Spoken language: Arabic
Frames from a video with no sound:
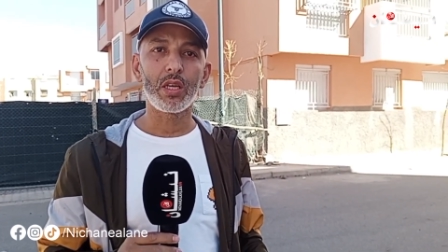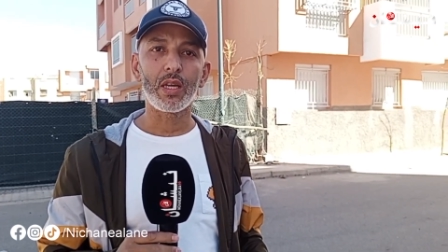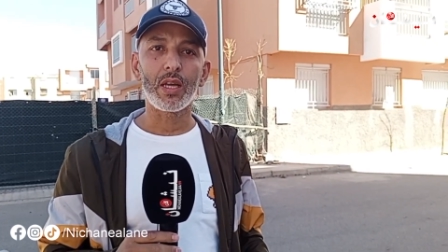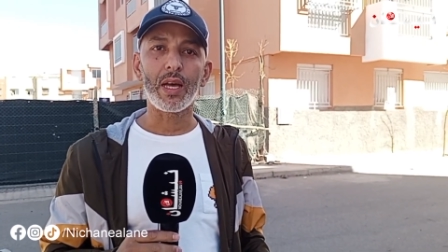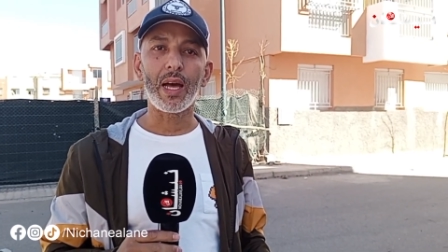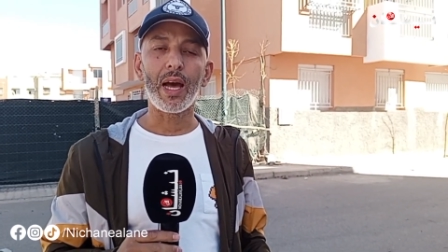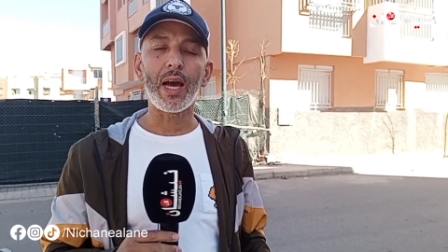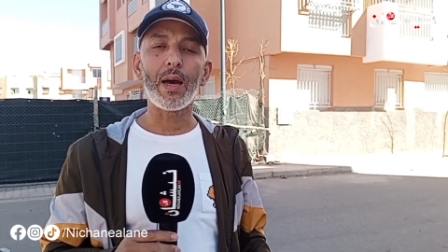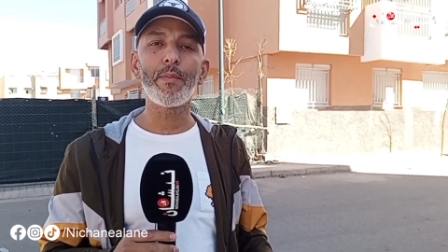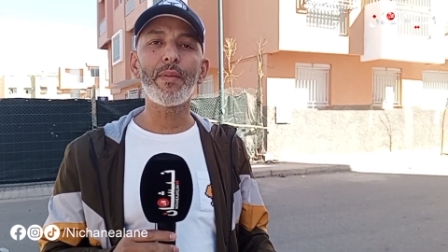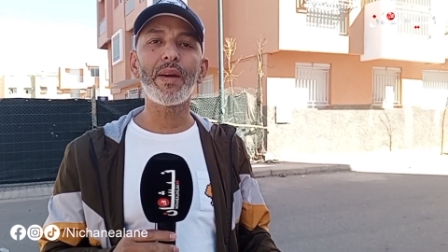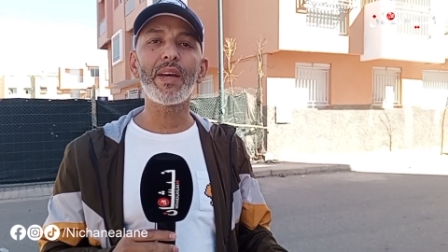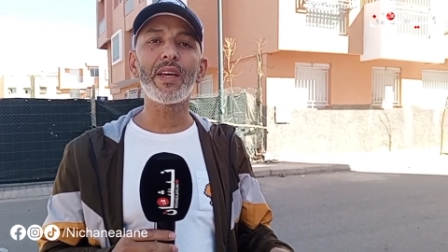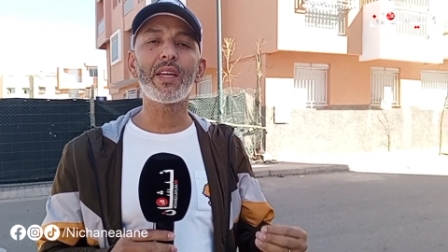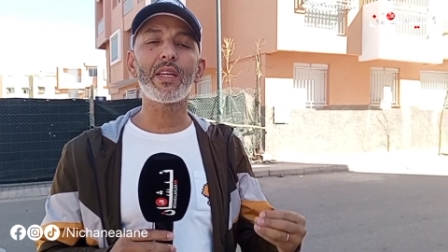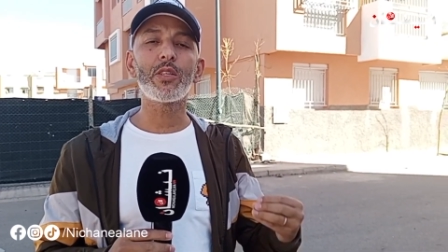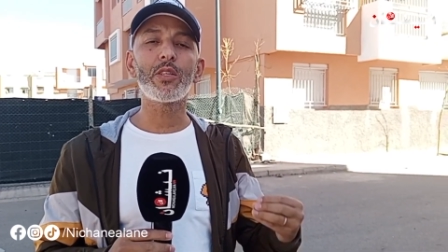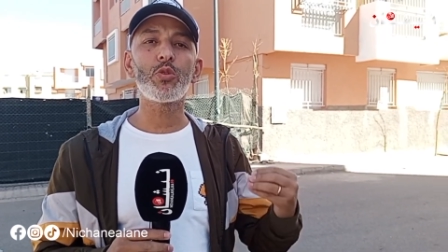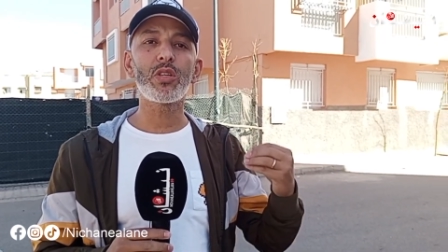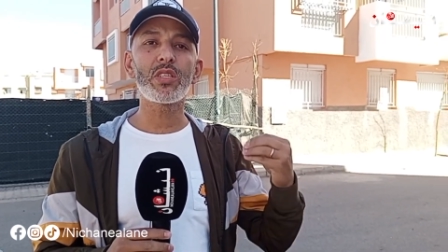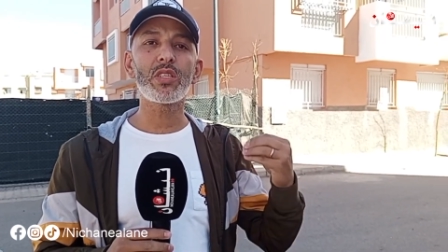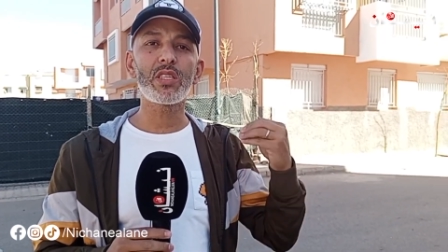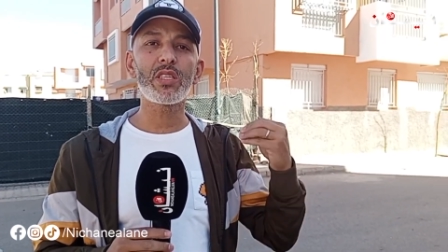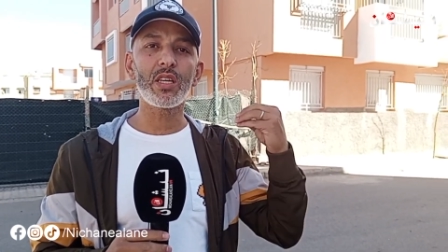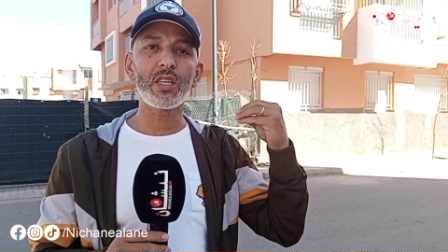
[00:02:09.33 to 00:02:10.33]
عامين هادي
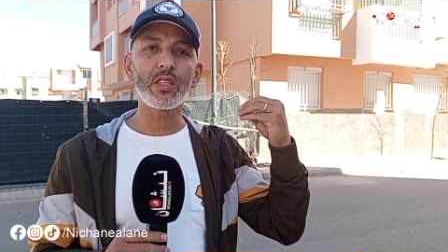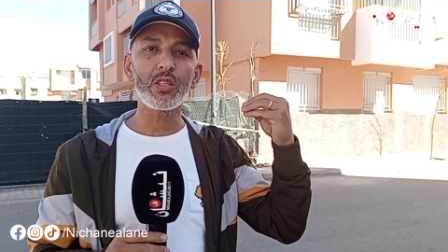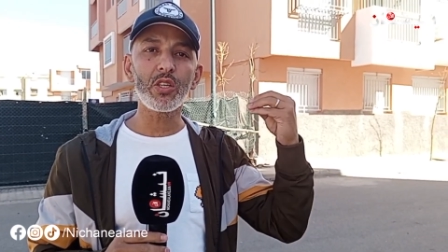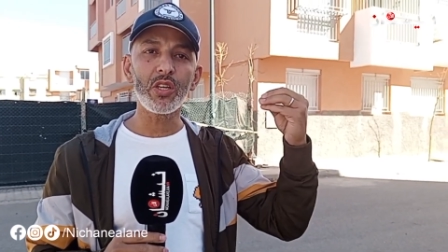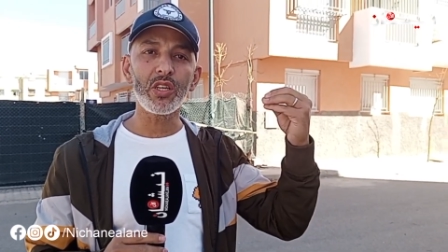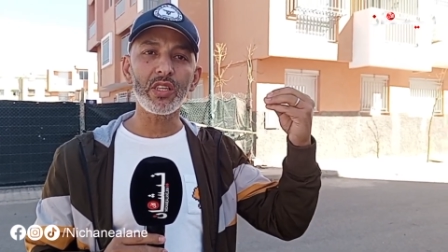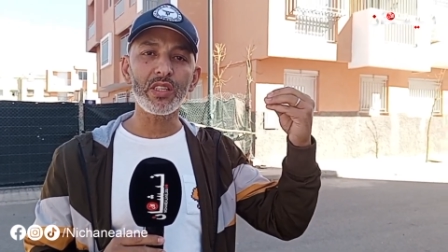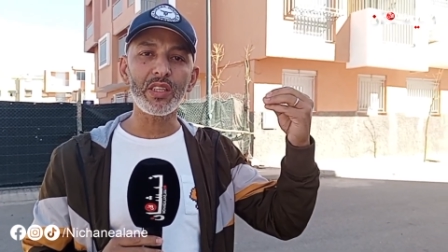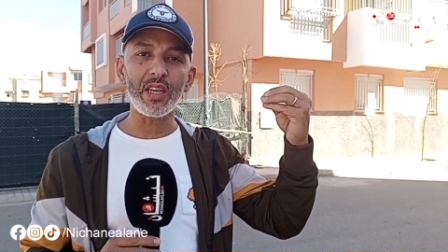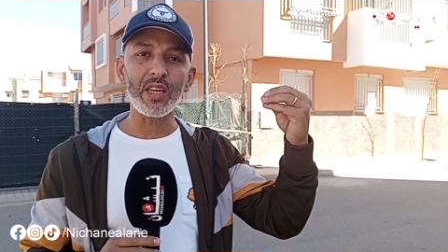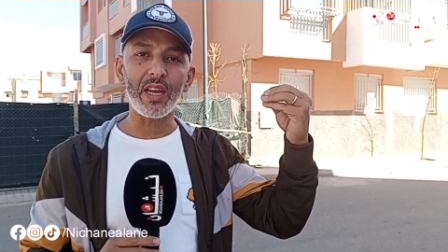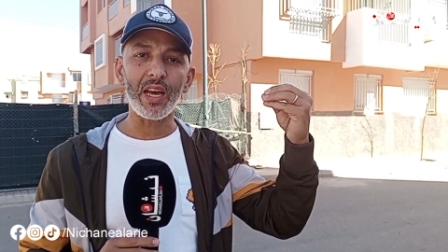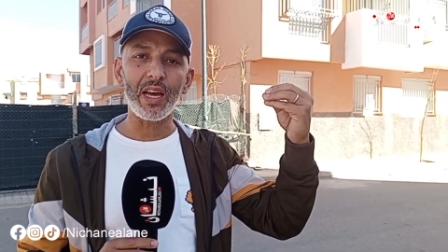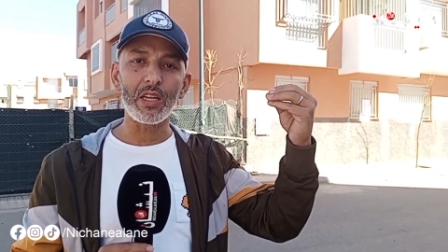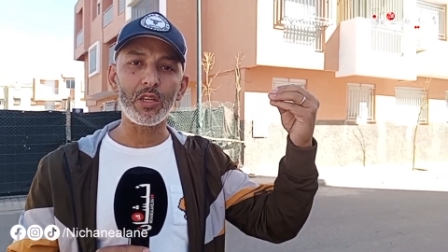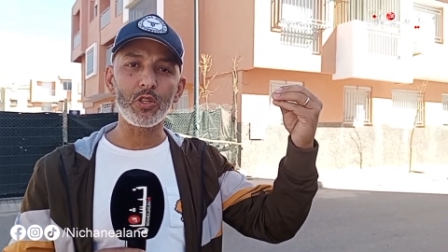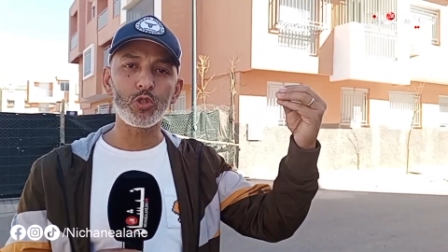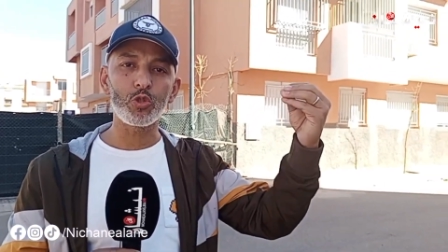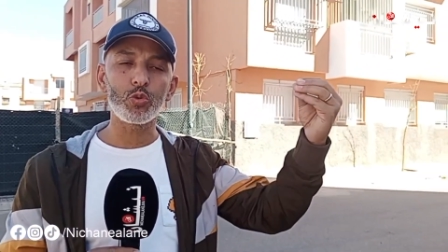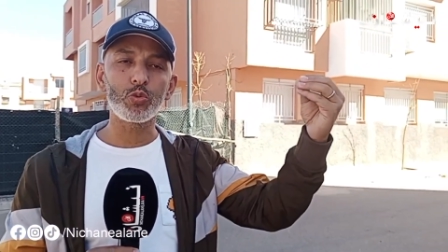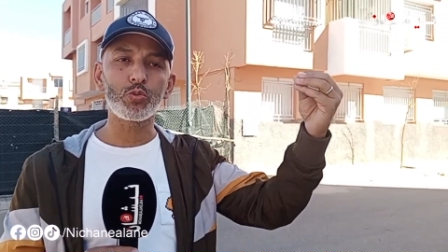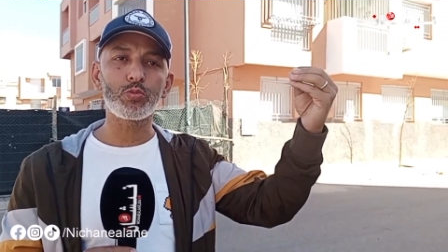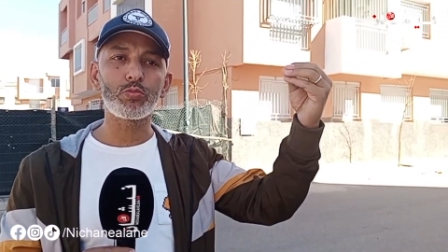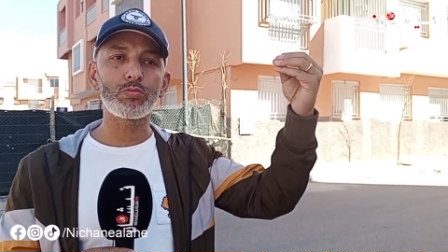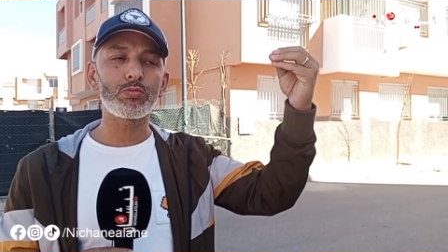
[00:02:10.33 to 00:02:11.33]
ولا سنتين حنا
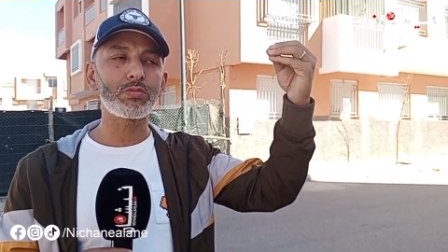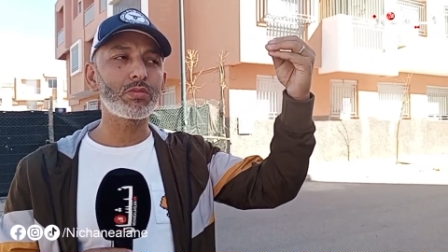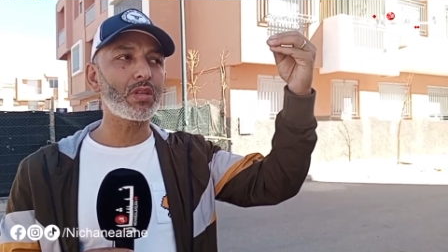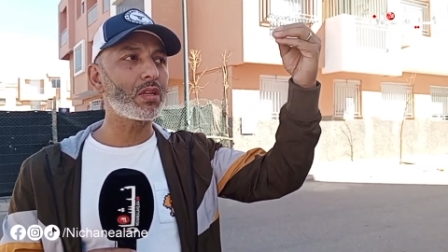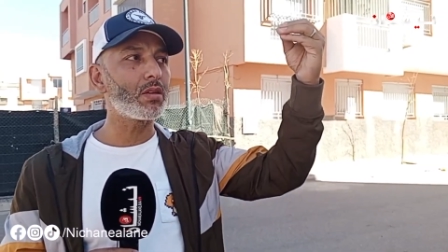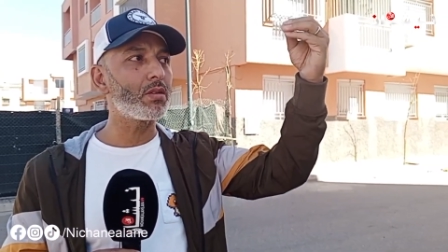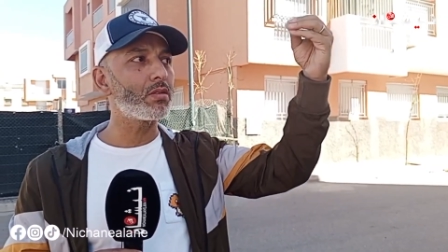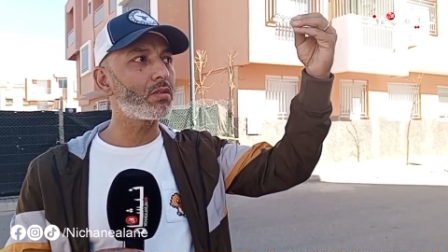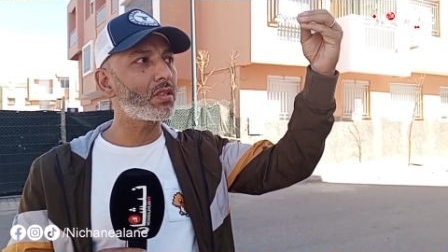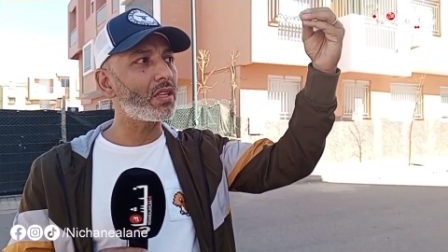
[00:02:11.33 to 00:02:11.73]
تنعالجو تن...